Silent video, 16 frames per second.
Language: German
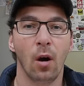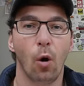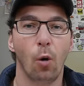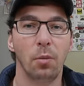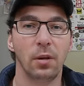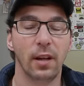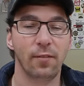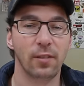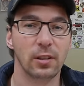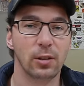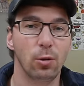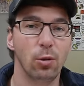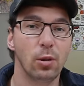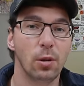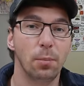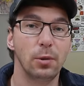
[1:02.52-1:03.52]
und mit etwas
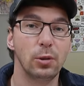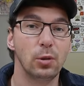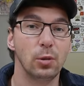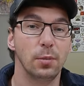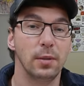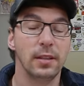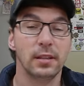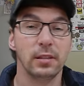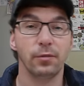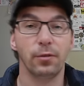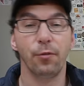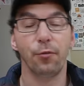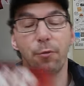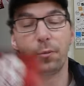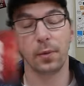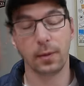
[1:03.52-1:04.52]
Glück bist du im nächsten
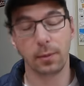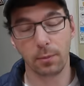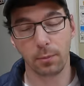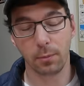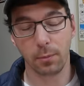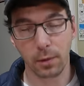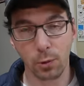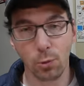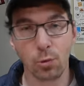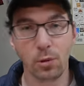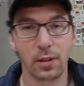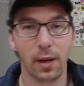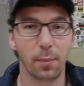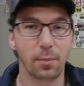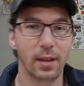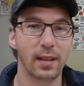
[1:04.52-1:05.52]

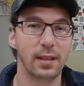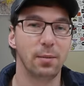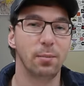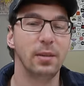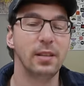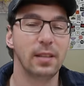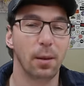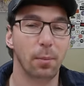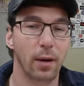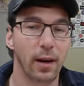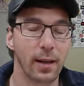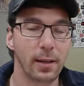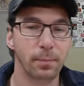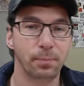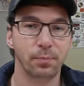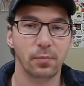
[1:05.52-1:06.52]
5-Minuten-Update mit
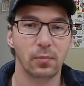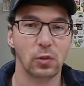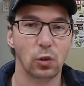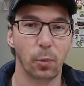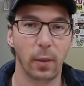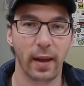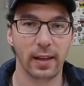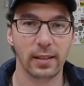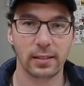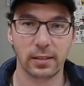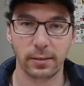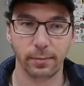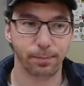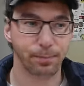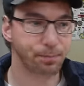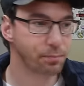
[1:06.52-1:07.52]
dabei zum
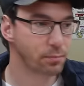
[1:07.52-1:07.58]
1.7.